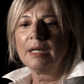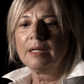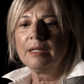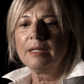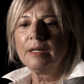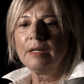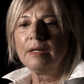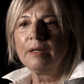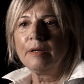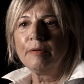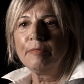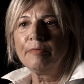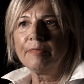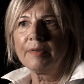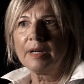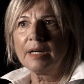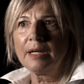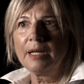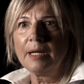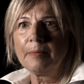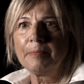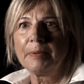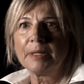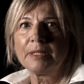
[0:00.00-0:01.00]
eh,
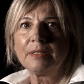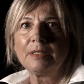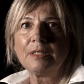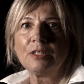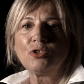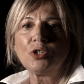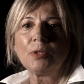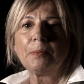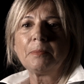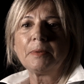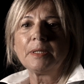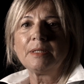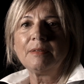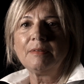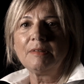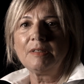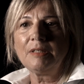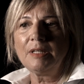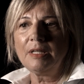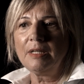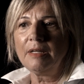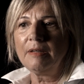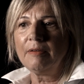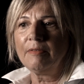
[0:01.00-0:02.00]
farla
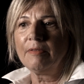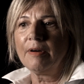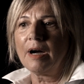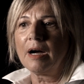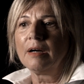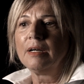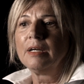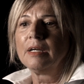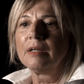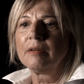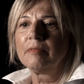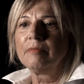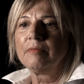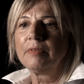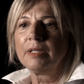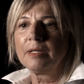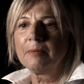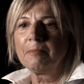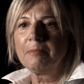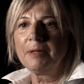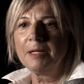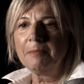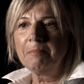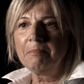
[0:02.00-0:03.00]
partecipativa
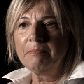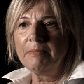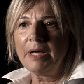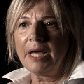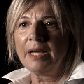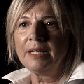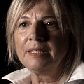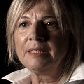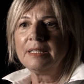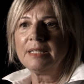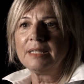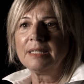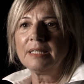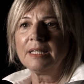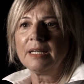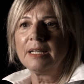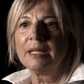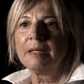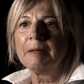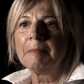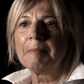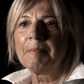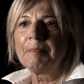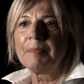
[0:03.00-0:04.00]

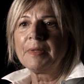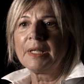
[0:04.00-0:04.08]
verbalmente,